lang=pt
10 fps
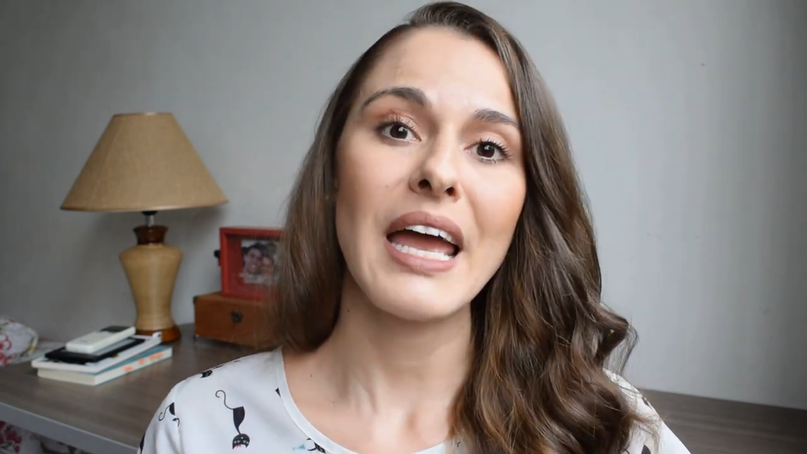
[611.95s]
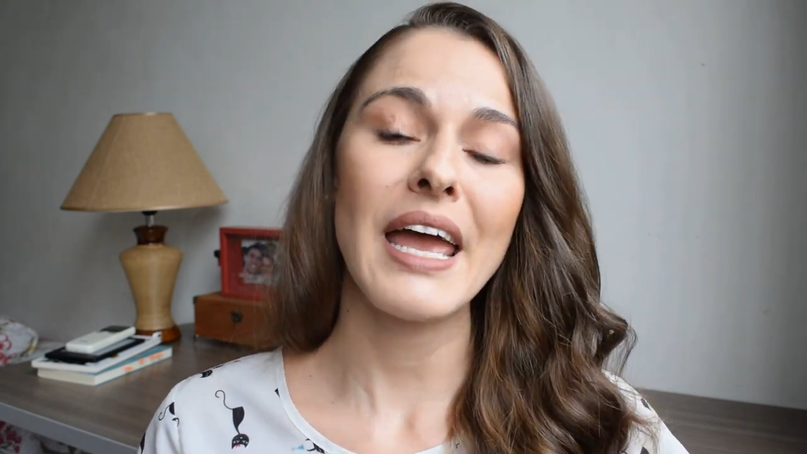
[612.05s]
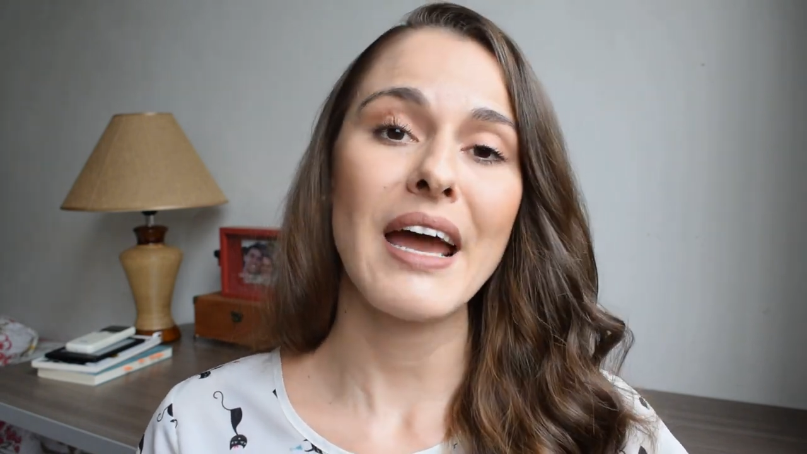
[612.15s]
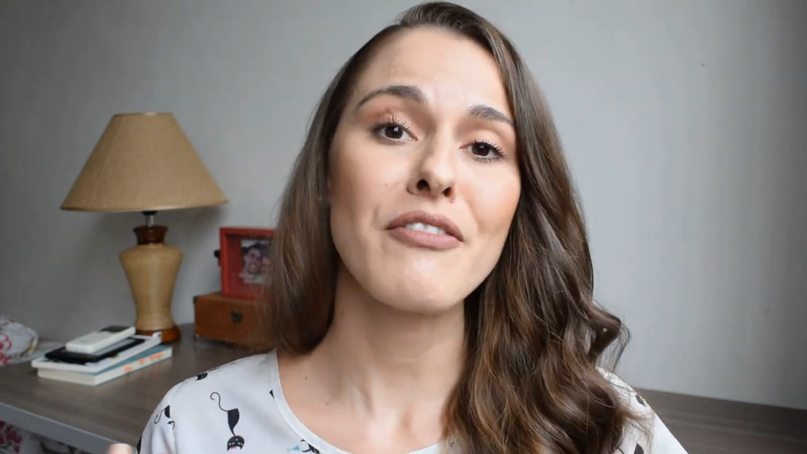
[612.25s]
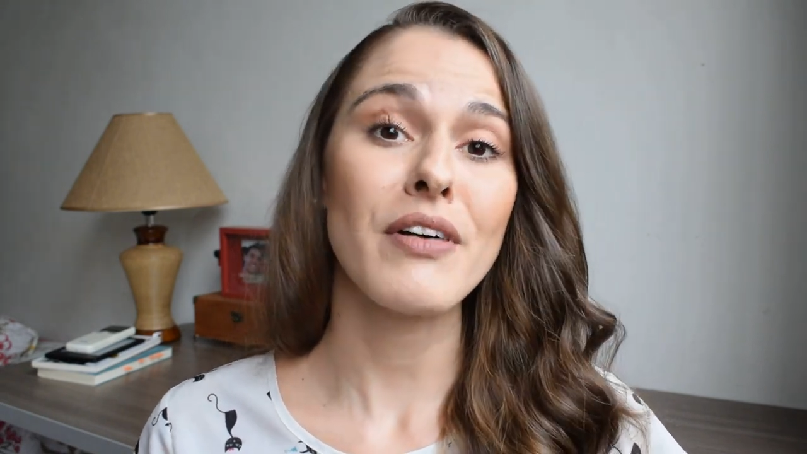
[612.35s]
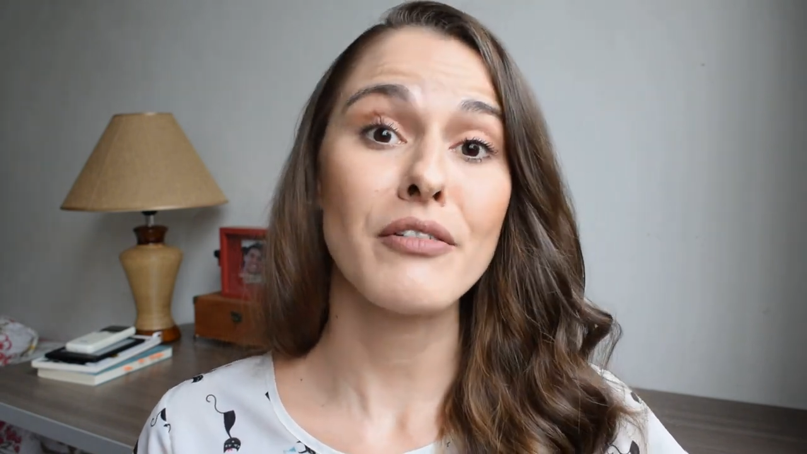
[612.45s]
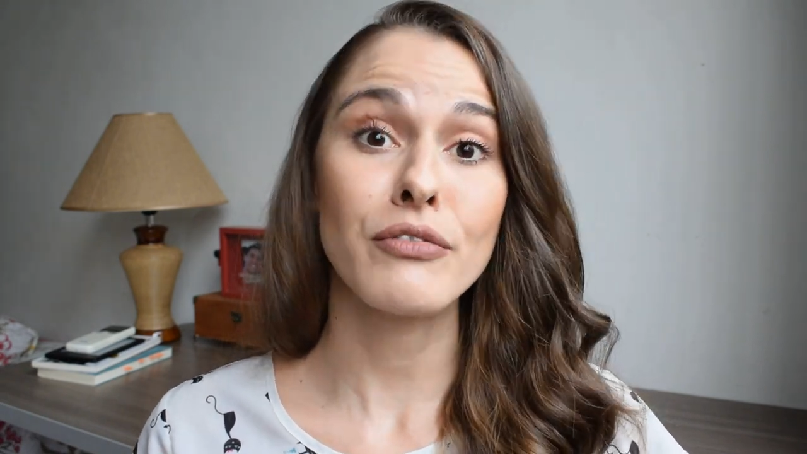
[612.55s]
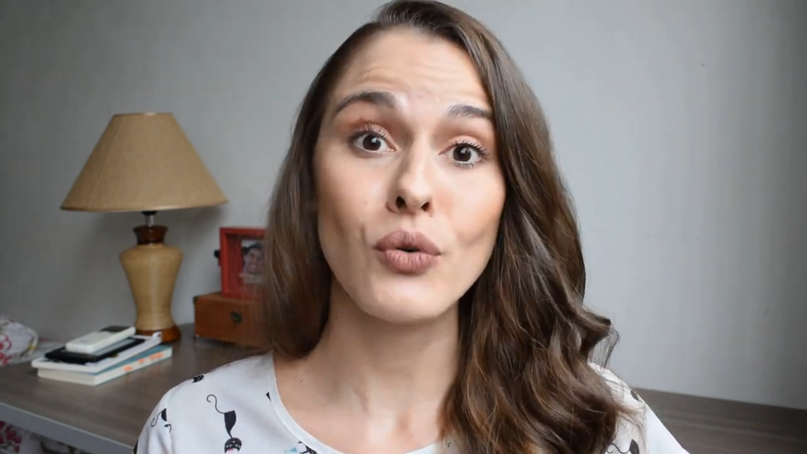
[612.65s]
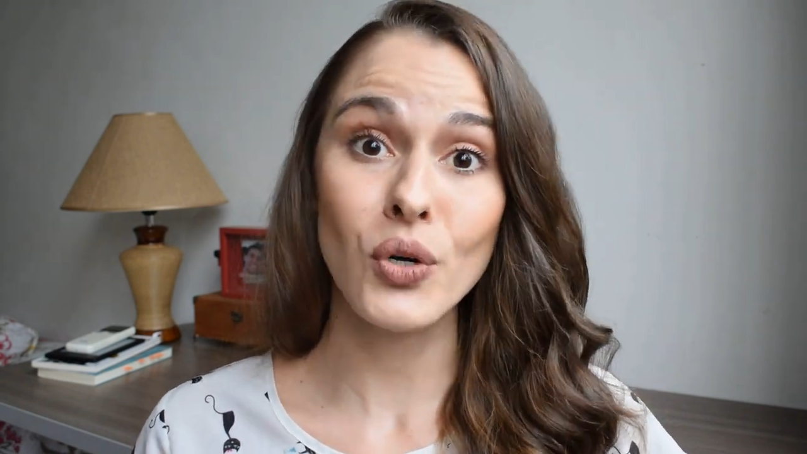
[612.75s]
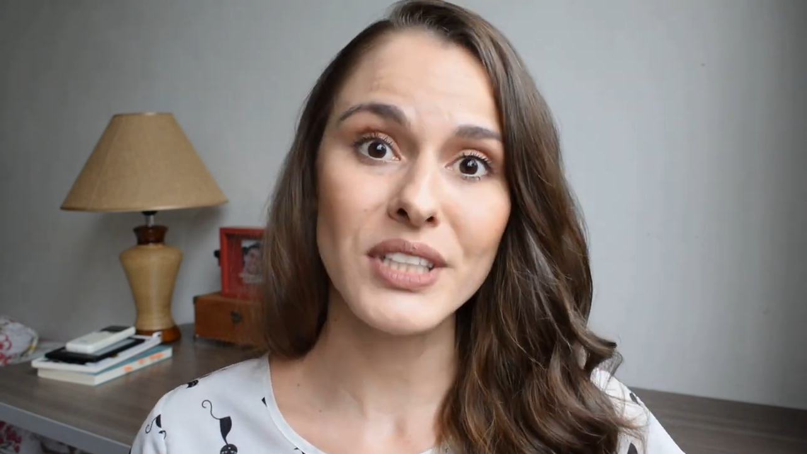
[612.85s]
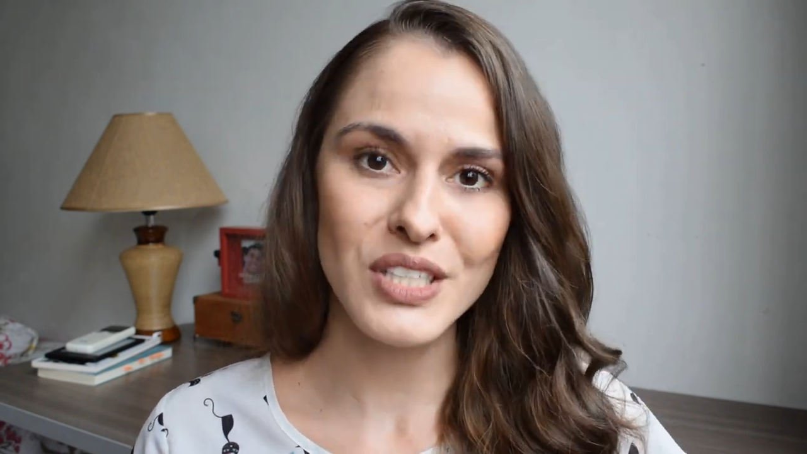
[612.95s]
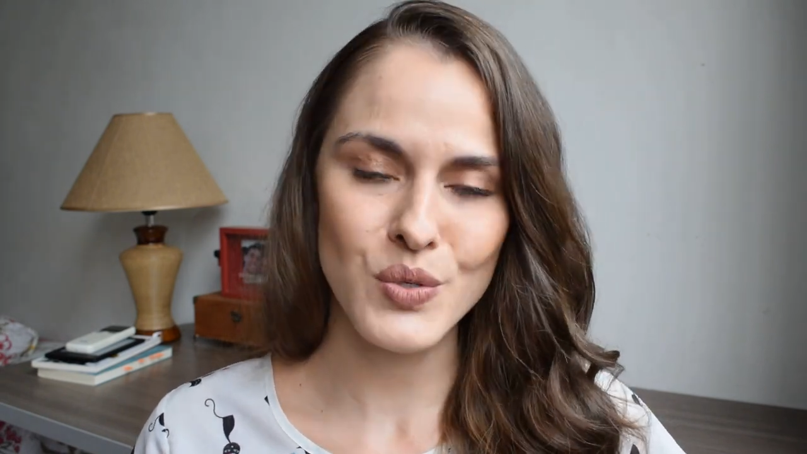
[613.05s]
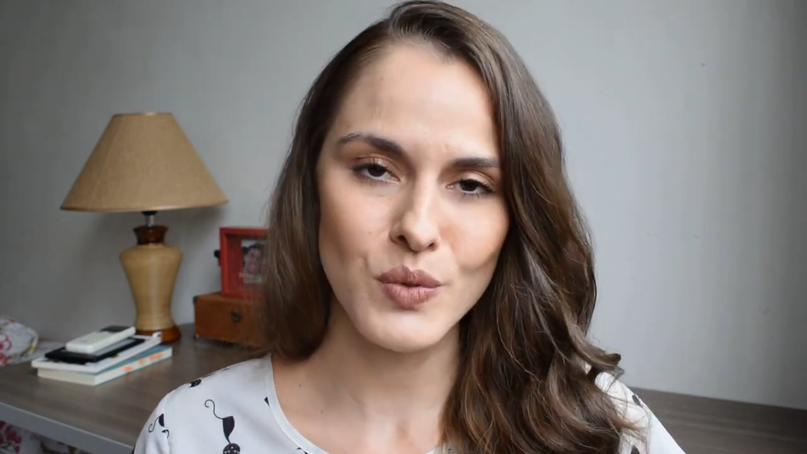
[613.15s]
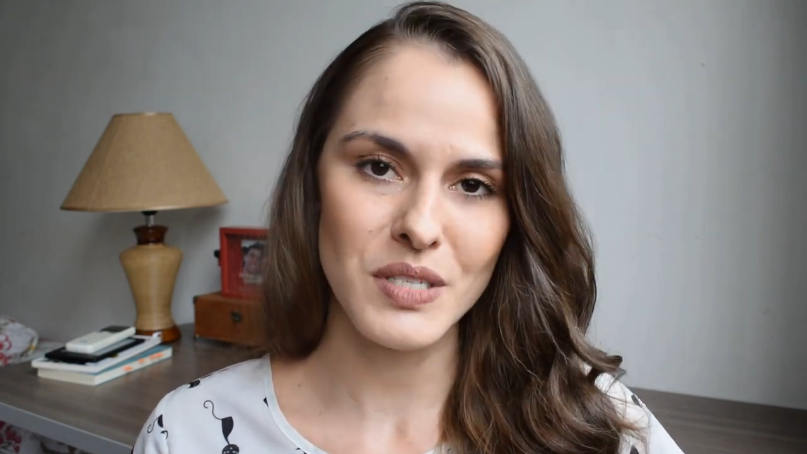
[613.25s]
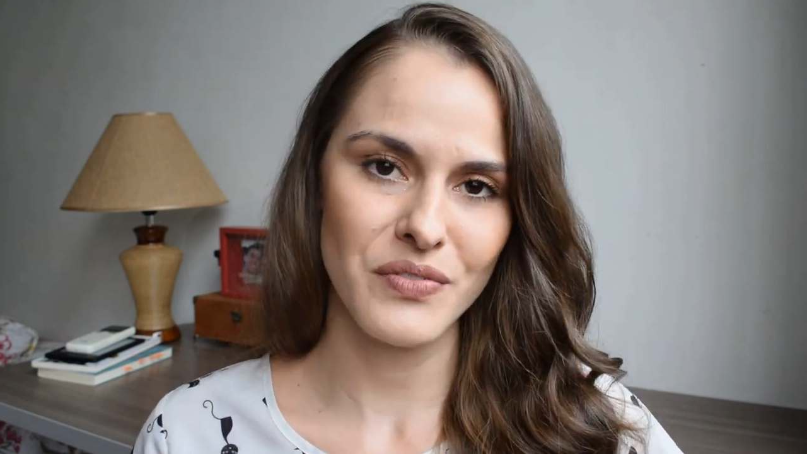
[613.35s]
é a favor das
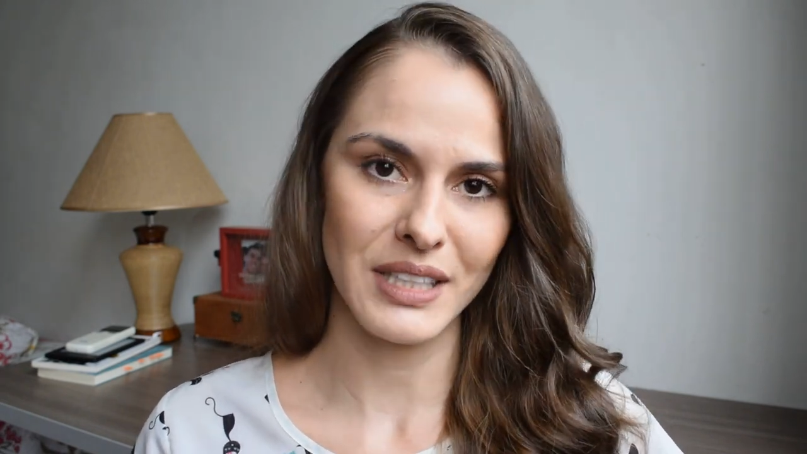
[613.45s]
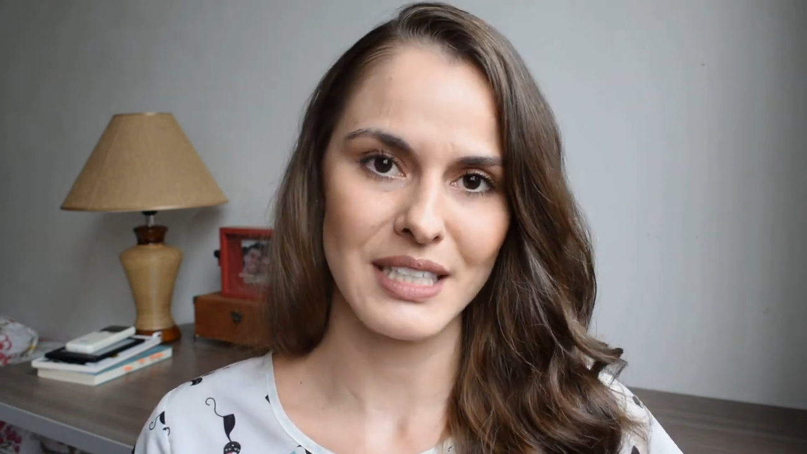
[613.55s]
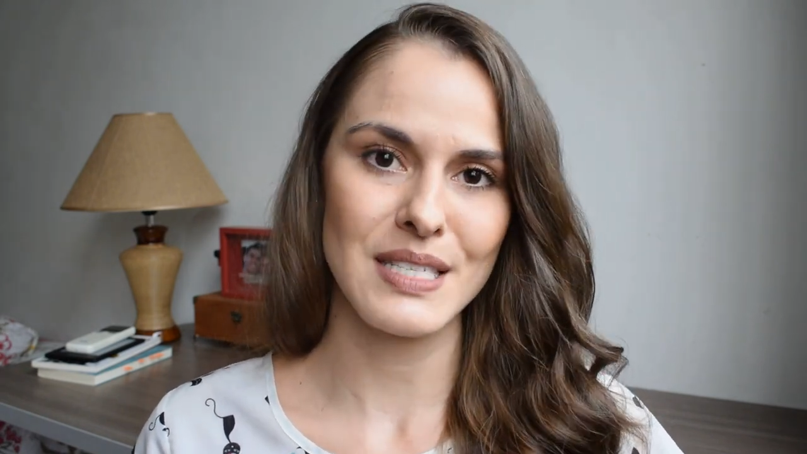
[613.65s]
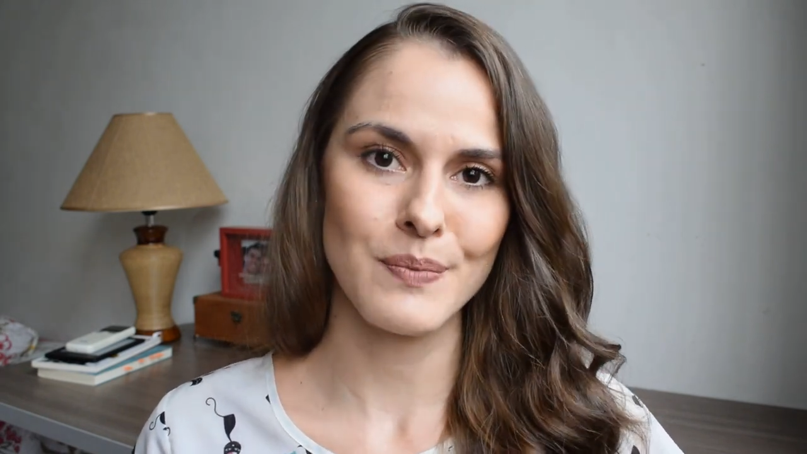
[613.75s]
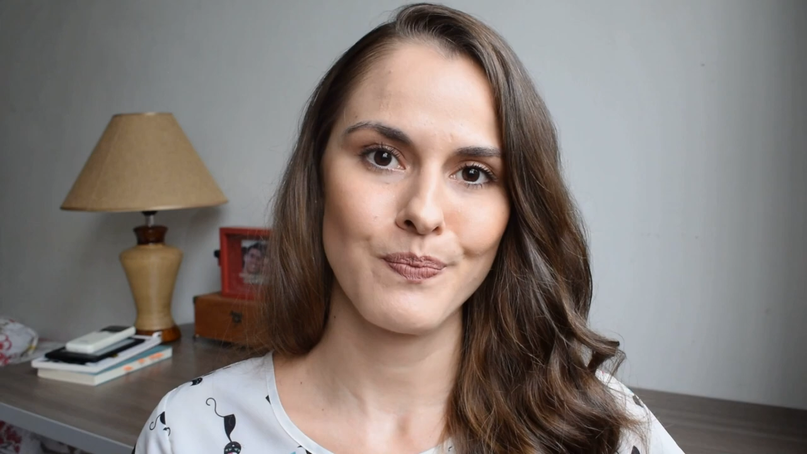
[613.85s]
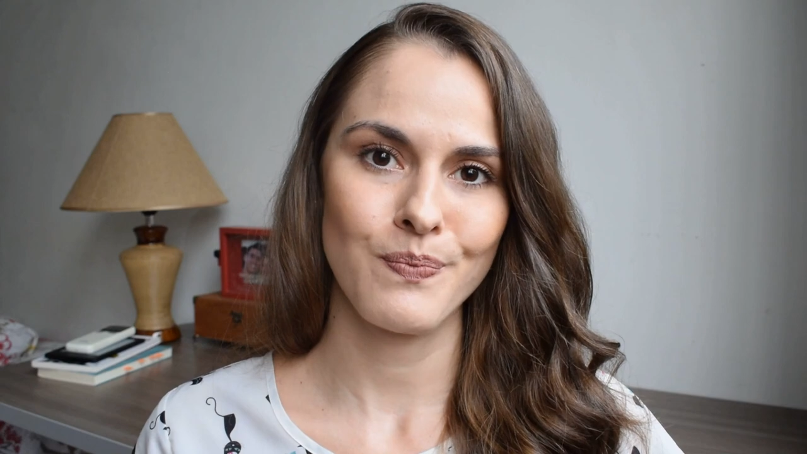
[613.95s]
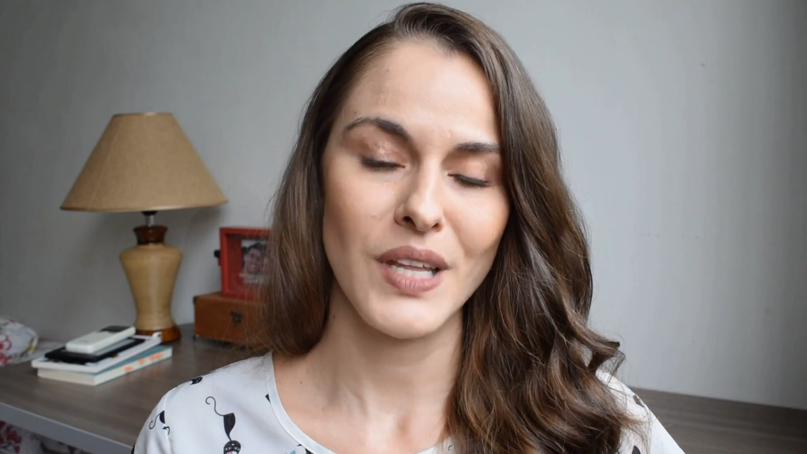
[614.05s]
duas vidas.